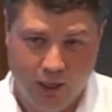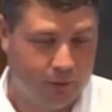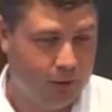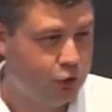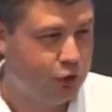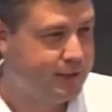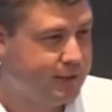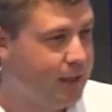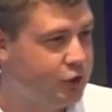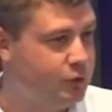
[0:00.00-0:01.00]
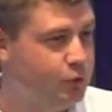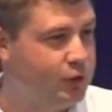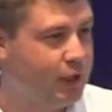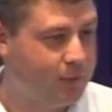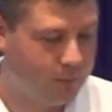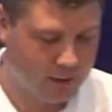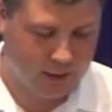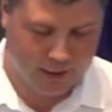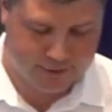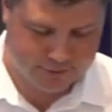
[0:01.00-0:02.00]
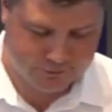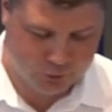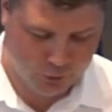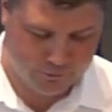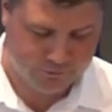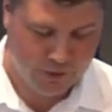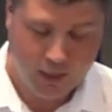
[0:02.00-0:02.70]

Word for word: Потому что старшему и так полагается все.